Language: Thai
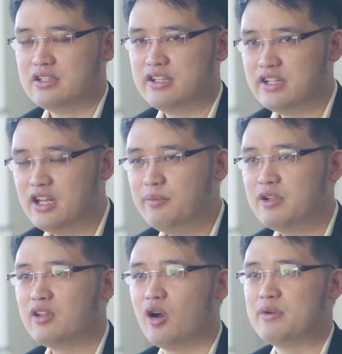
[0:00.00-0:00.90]
สิ่งที่ดำเนิ
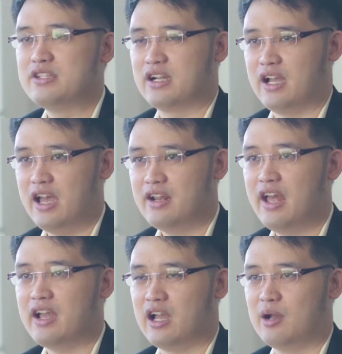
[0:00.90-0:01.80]
นต่อมาจากค่ายแร
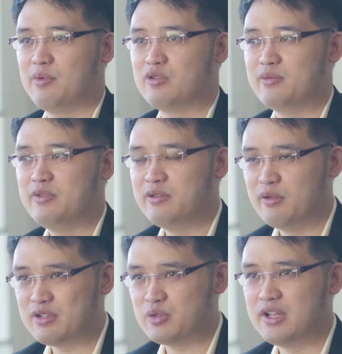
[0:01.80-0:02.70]
กครับเราจะมีใน
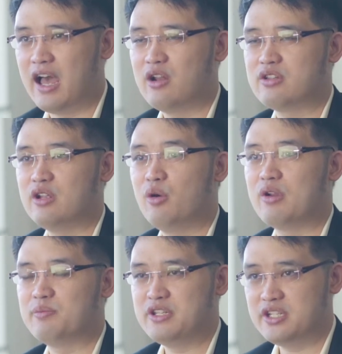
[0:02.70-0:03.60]
วันสุดท้าย เราจะเรียกว่า
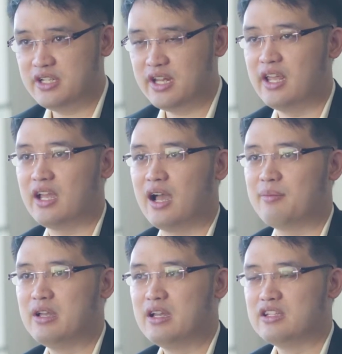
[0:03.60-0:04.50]
วัน pitching day ครับ
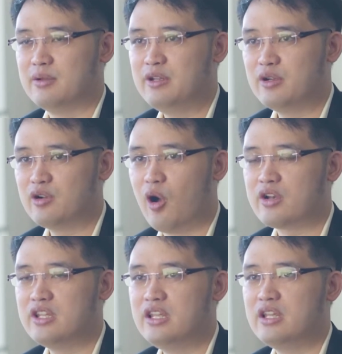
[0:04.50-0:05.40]
จะมีน้อง ๆ ที่